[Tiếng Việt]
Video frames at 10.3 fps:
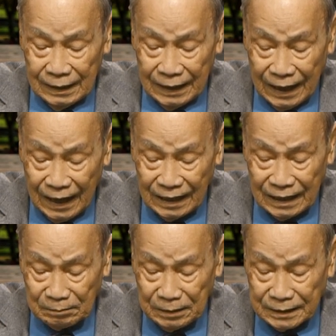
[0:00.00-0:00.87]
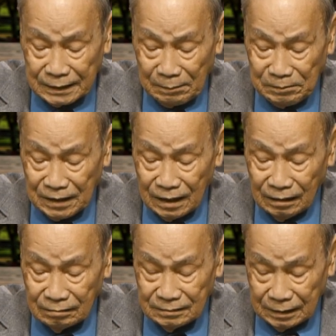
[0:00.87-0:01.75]
Nga đang bị cấm vận
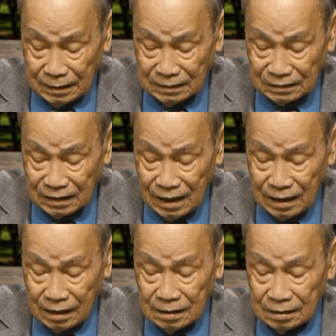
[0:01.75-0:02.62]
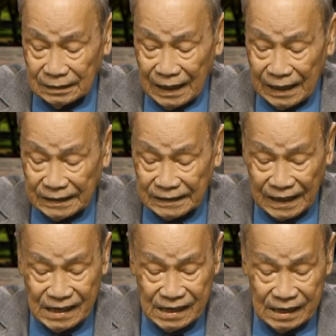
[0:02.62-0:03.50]
kinh tế, tài chính,